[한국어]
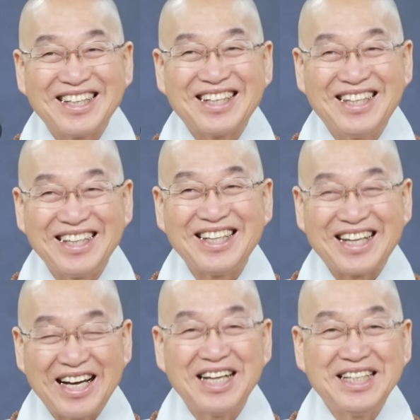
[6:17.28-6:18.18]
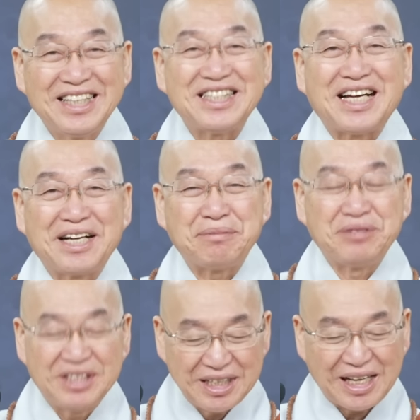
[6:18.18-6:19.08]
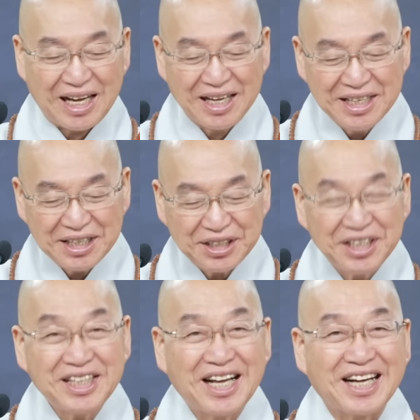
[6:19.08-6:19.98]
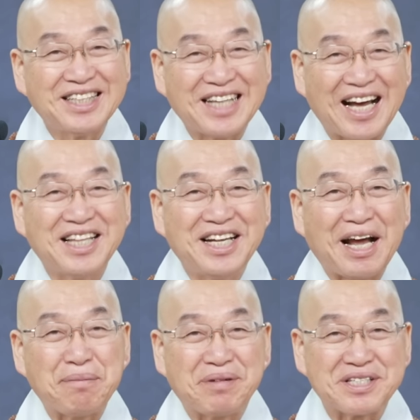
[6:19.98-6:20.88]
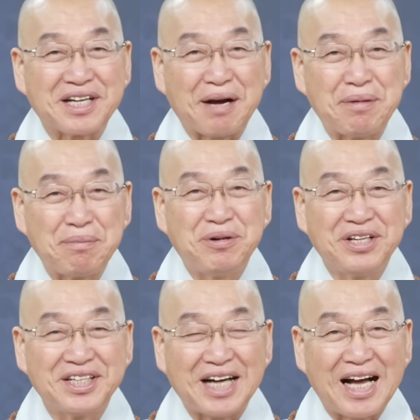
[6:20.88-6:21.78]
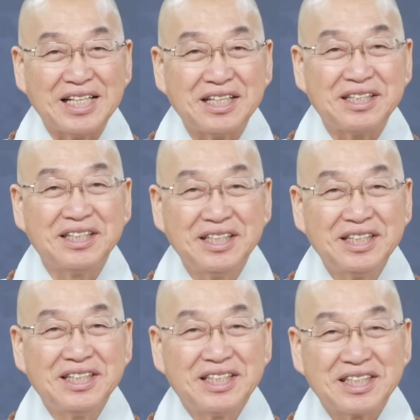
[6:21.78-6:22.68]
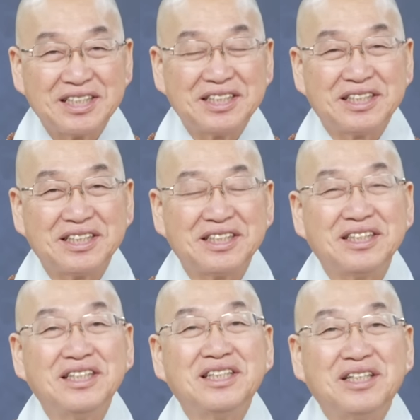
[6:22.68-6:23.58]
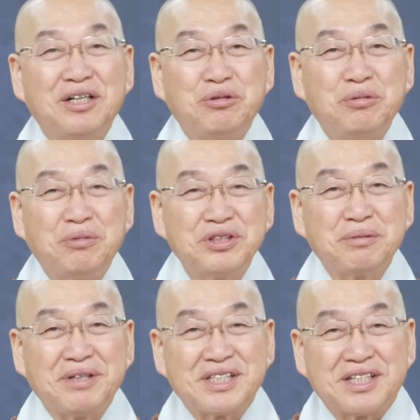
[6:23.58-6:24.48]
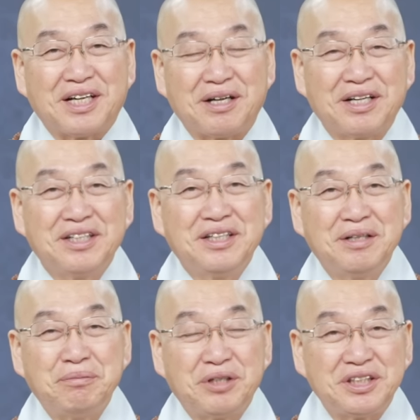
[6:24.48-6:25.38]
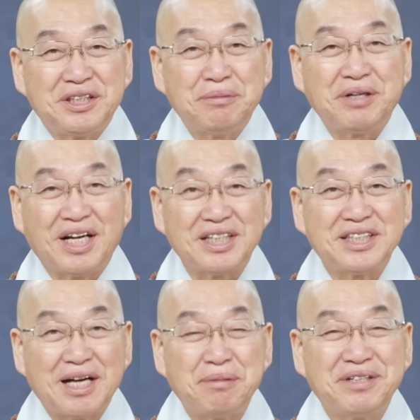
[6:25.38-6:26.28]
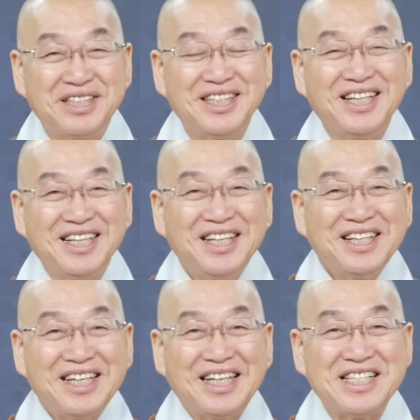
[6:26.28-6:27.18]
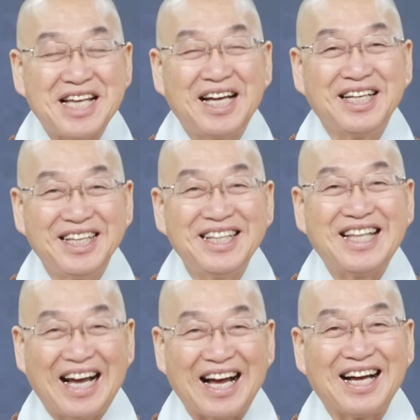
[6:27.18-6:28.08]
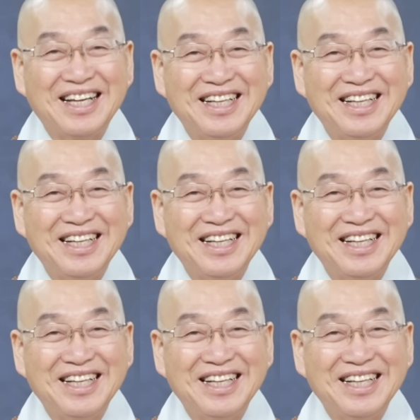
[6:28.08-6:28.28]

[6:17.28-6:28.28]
그러니까 자기가 문제다. 거기다가 이제 아들이 아파서 가만 보니 그 아들 그 얼굴 모습에서 뭐 시어머니나 시아버지 인상이 있다.